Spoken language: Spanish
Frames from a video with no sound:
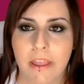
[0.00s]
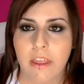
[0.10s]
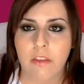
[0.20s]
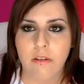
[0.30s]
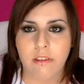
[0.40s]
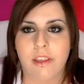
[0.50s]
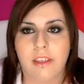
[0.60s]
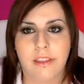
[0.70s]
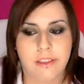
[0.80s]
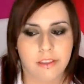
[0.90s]
pedido
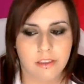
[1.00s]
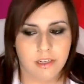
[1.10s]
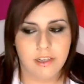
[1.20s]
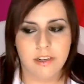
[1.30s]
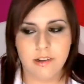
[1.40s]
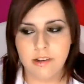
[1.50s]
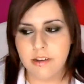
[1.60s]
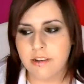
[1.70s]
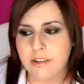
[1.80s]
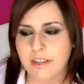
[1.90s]
y
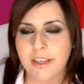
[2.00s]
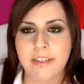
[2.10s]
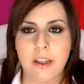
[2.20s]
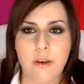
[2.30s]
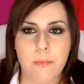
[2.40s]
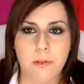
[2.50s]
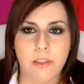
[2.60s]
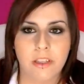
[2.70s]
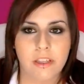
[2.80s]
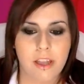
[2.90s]
he estado a
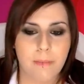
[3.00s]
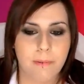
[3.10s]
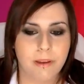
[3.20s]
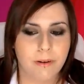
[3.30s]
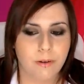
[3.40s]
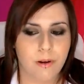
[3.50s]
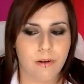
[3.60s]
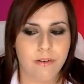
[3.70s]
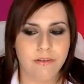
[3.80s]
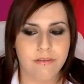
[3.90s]
potidieta,
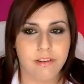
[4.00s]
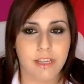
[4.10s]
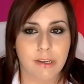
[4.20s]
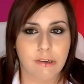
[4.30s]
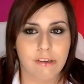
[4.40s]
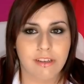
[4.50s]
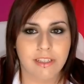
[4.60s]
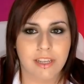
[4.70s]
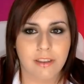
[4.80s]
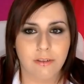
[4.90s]
pero creo que
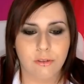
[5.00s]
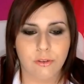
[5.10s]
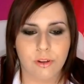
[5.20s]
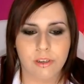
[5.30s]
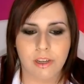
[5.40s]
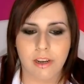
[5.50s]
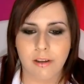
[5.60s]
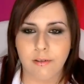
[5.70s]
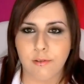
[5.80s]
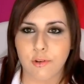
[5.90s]
se ha ido todo al
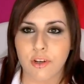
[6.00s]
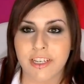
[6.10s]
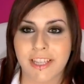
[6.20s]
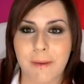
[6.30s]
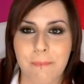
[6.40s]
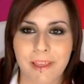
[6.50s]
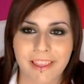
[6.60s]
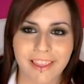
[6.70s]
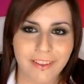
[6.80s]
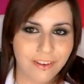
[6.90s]
carajo con este
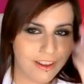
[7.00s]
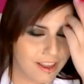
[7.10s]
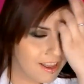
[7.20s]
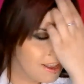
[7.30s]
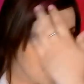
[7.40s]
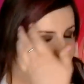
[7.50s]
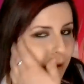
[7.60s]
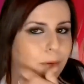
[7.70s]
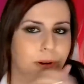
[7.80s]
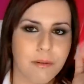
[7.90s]
pedido.
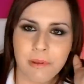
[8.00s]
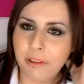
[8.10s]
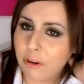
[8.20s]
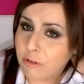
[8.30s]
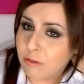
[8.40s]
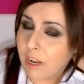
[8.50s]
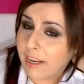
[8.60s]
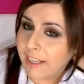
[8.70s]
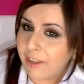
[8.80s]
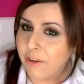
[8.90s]
Pero bueno, me entró el
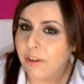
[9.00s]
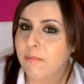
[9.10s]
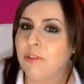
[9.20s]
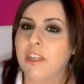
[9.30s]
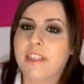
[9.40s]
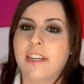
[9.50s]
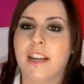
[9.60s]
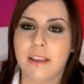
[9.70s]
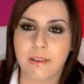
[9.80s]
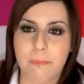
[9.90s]
gusanillo y muchas
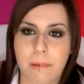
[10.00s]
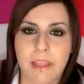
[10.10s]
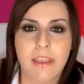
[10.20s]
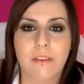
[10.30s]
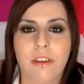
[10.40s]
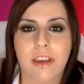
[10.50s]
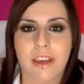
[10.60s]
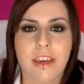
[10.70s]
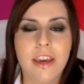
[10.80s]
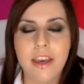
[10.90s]
chicas ya habían pedido
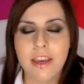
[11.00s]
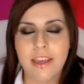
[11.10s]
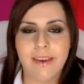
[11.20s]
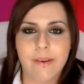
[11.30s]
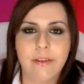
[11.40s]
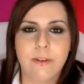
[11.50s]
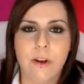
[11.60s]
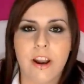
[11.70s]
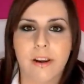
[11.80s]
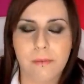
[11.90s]
y y había visto
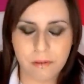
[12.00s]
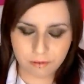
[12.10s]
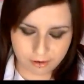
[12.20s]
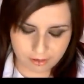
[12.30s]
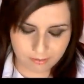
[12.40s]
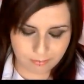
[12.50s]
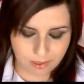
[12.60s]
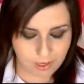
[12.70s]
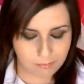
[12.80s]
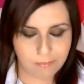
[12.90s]
la review y
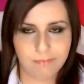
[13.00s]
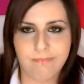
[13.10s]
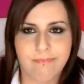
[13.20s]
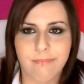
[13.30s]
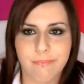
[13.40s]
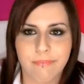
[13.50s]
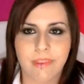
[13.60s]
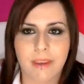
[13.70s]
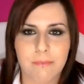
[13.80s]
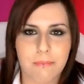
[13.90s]
me,
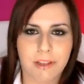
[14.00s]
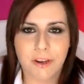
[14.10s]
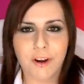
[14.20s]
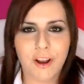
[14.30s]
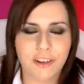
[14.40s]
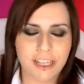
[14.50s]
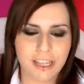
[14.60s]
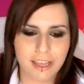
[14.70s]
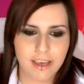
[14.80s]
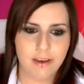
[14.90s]
entró la cosa
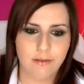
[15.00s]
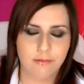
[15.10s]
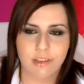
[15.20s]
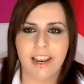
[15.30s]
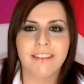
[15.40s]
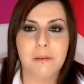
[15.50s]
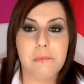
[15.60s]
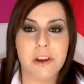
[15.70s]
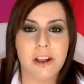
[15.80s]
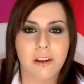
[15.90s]
de serán tan
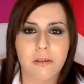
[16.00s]
buenas